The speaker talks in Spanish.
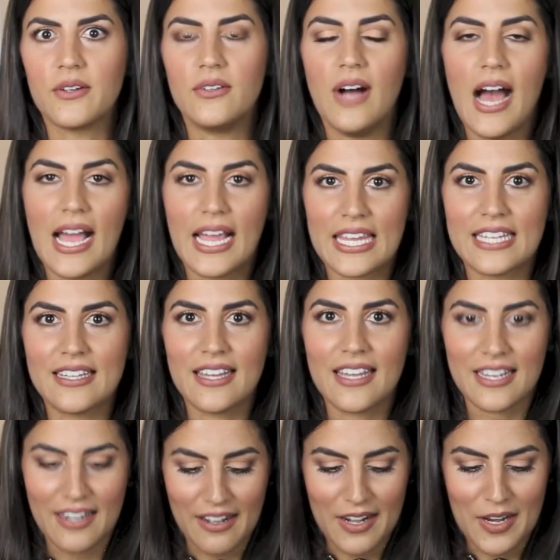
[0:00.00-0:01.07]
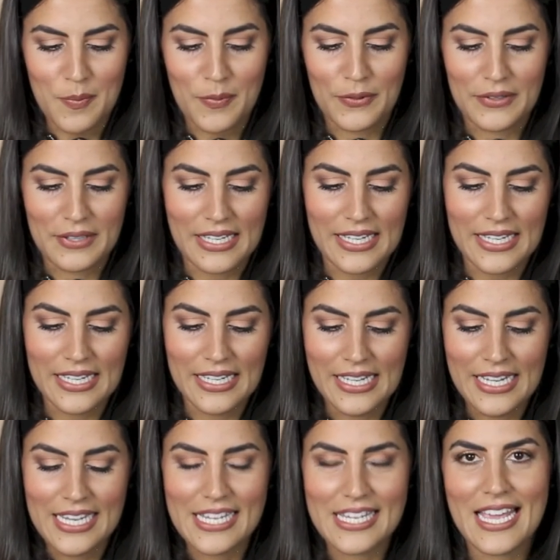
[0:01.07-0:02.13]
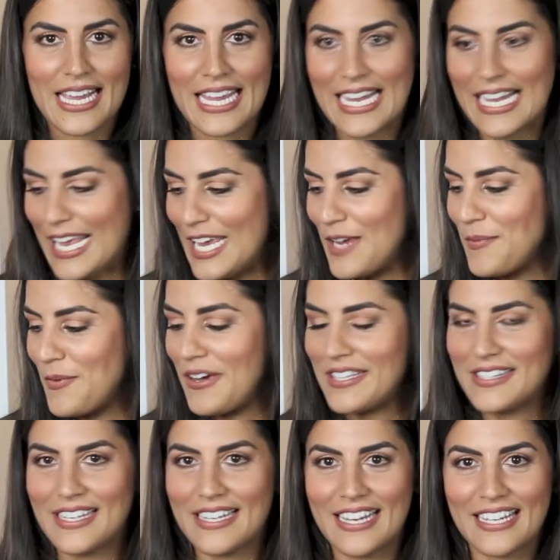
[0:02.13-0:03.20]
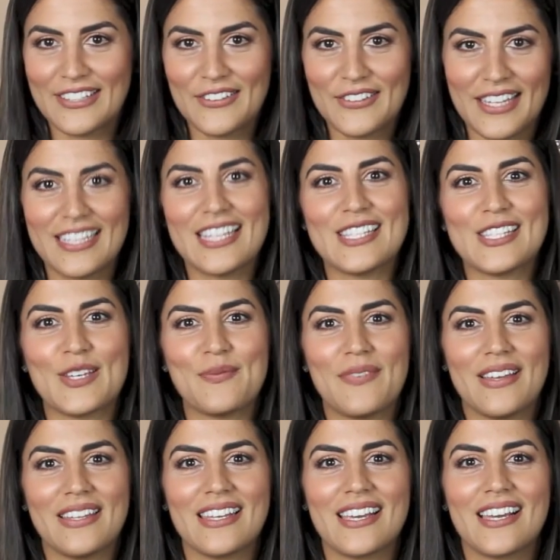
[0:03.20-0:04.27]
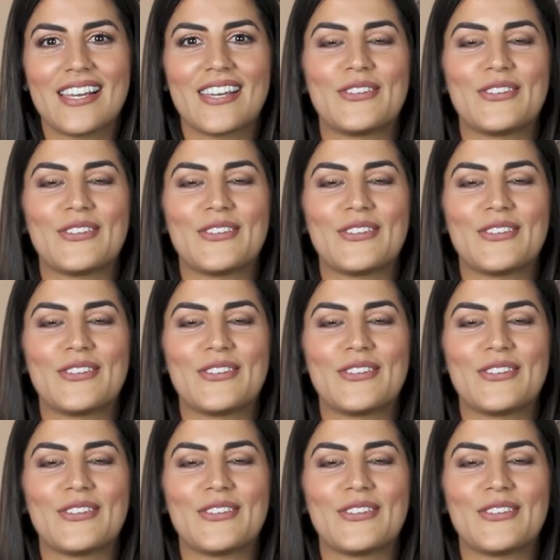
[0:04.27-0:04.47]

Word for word: Aquí te respondí y aquí leímos esa anécdota tan simpática que